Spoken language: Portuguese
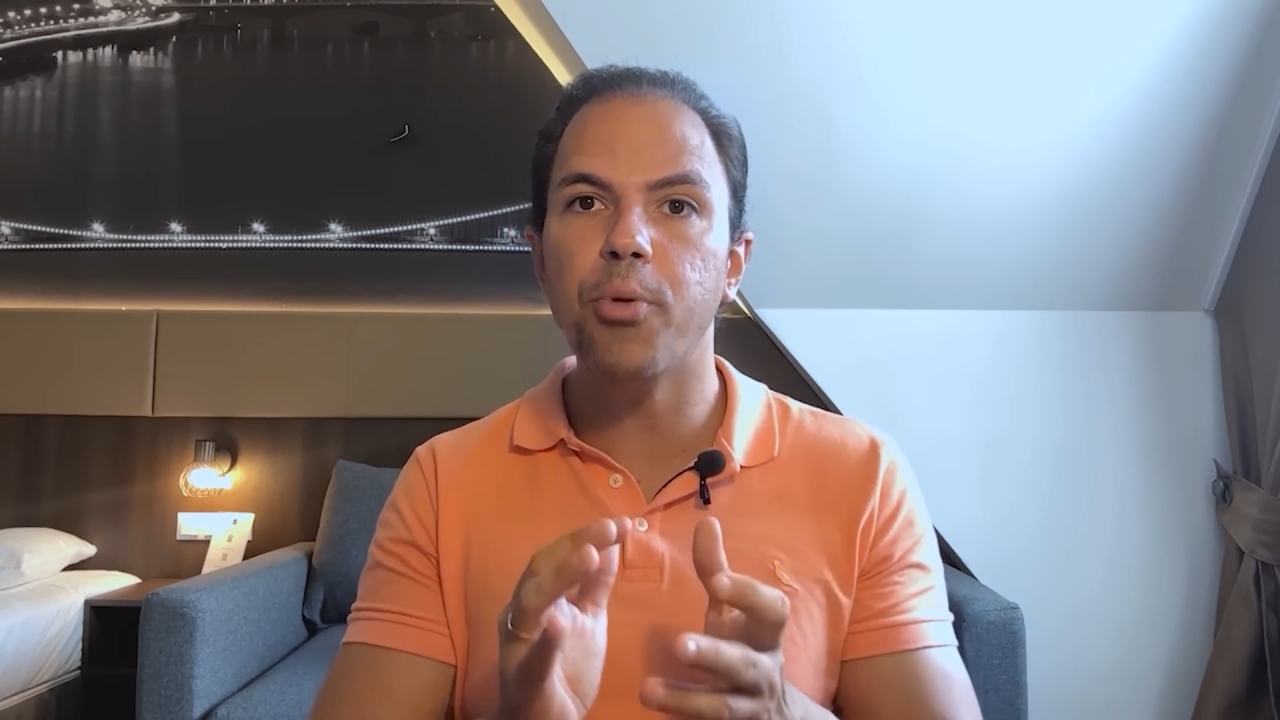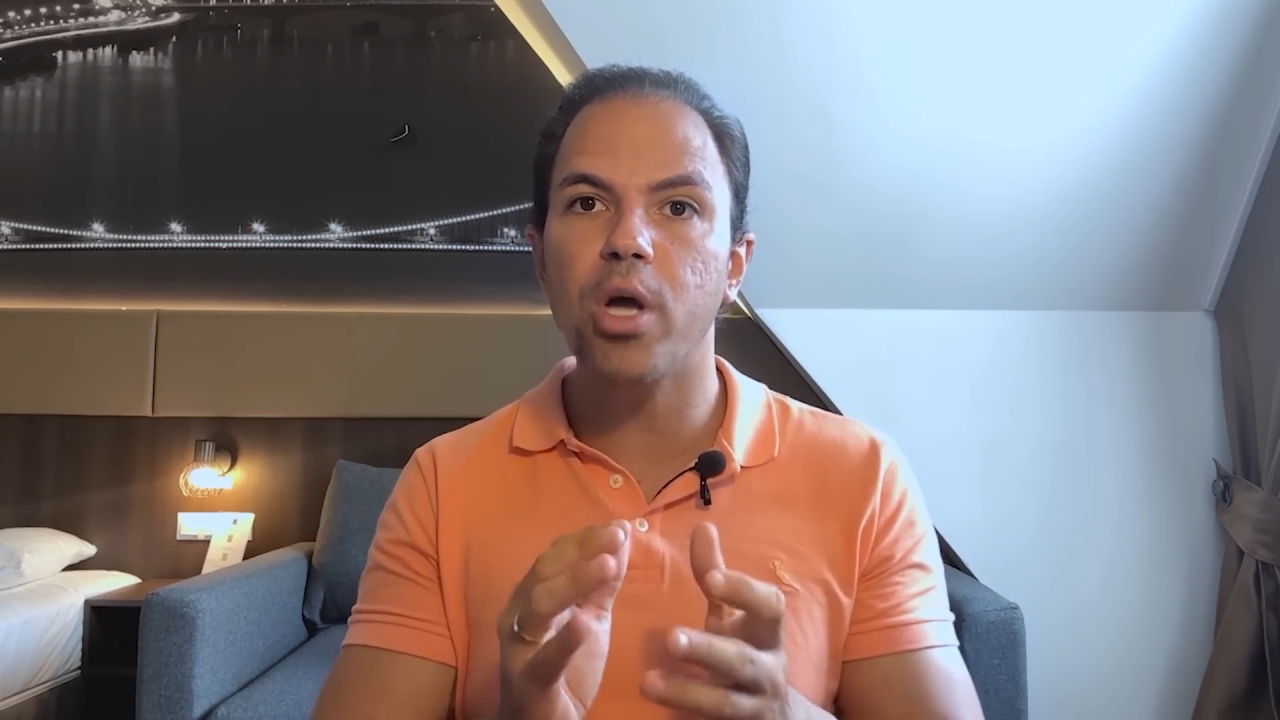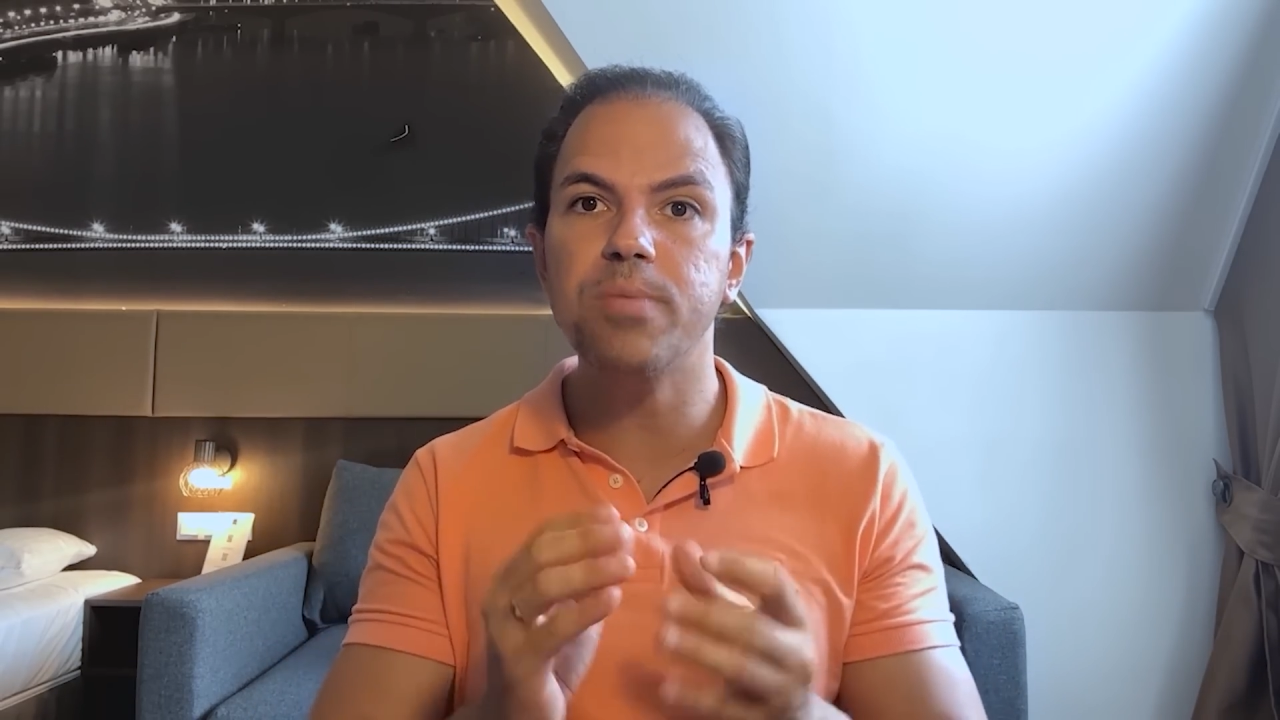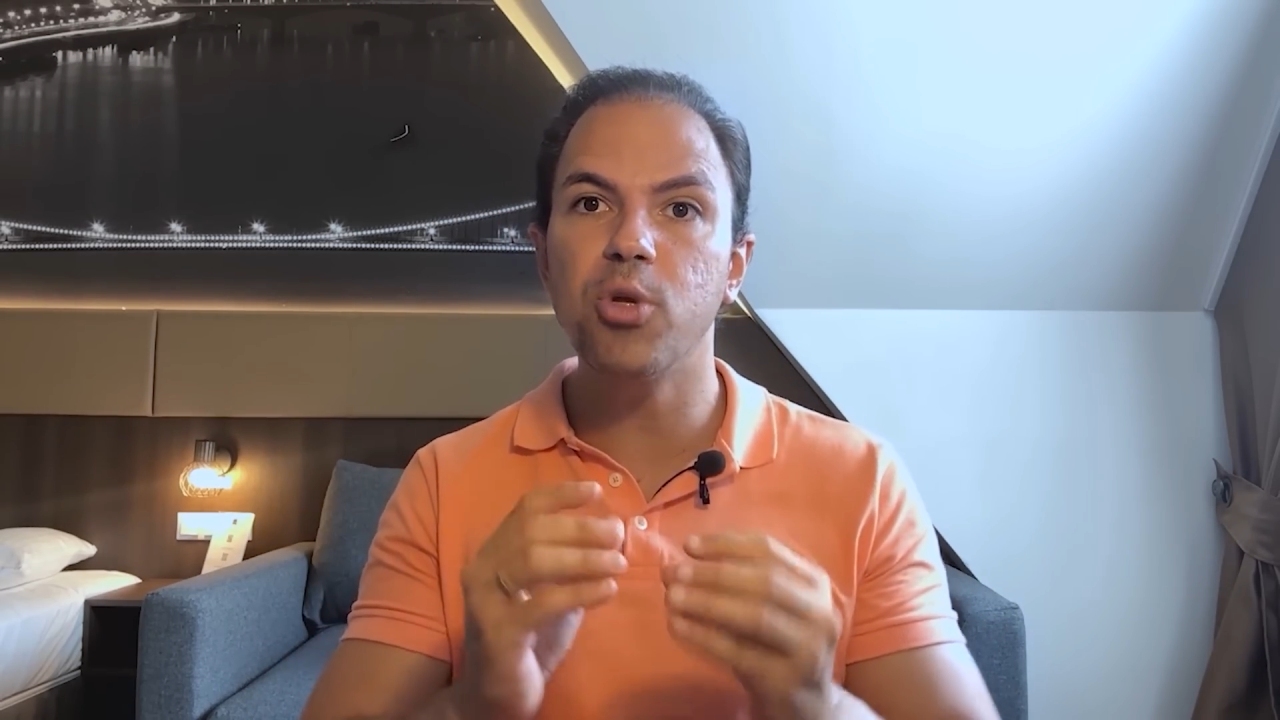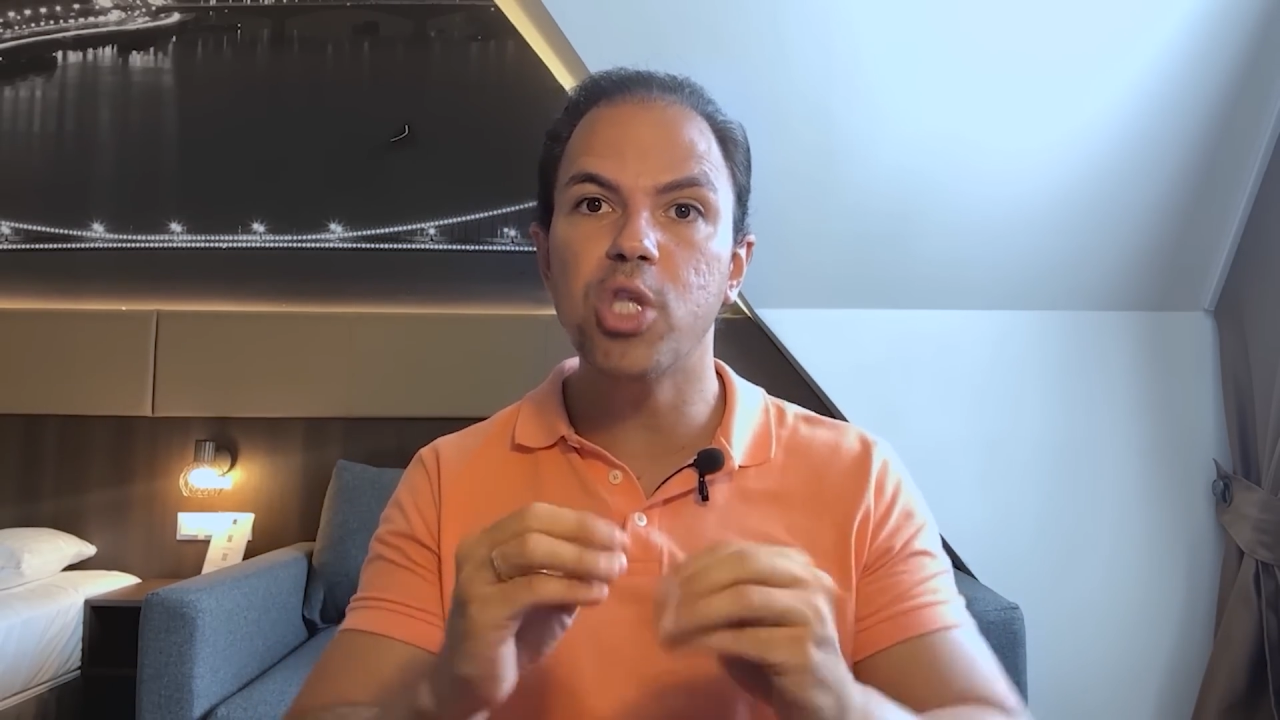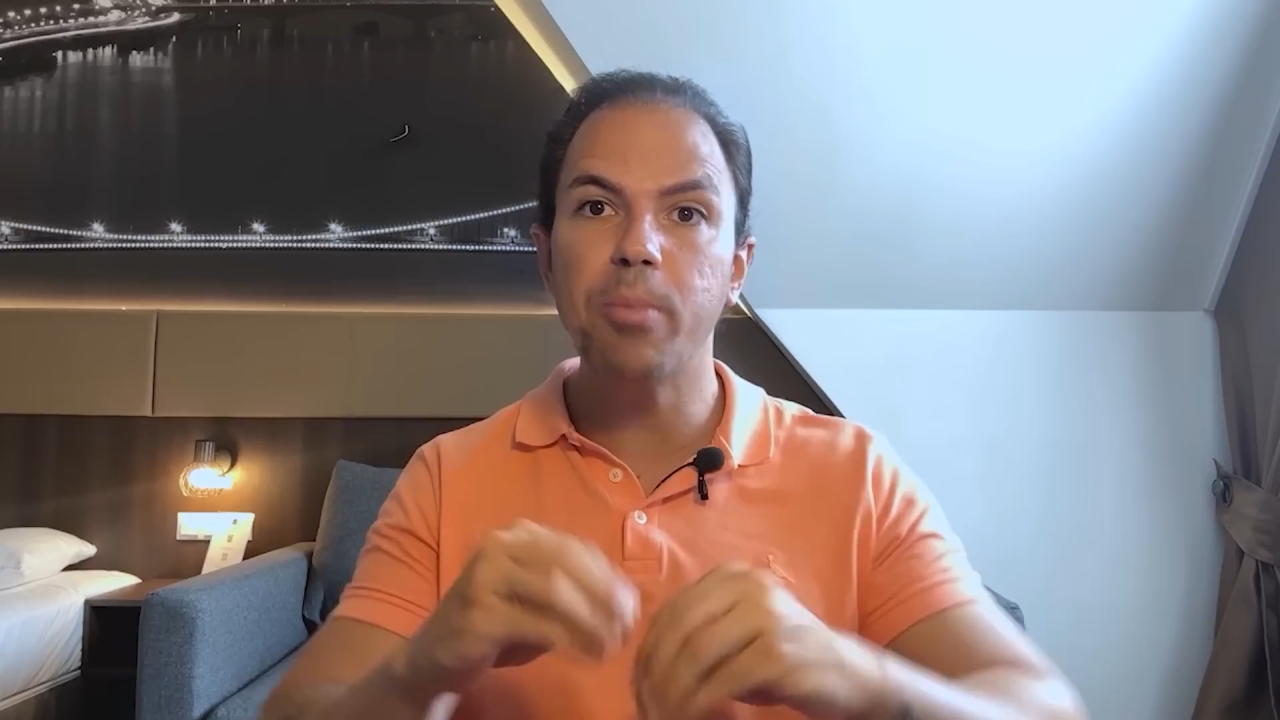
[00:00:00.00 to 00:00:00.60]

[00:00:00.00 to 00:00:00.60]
próximo,